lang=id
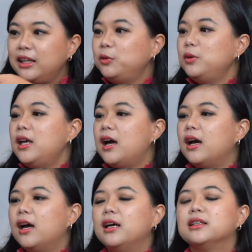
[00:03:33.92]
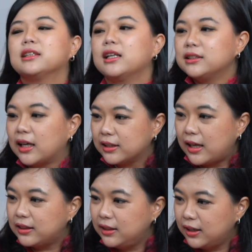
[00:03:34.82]
itu dia. Sering sakit
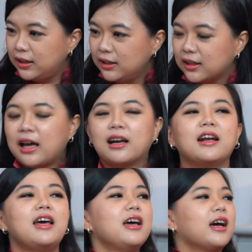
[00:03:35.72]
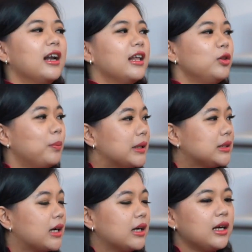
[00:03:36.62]
hati kan? Karena hmm. kalian tuh
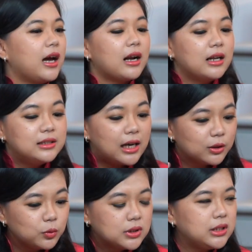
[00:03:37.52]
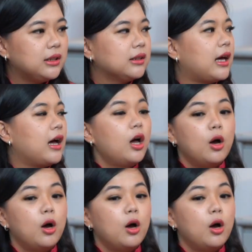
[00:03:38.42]
pacarannya karena jatuh cinta.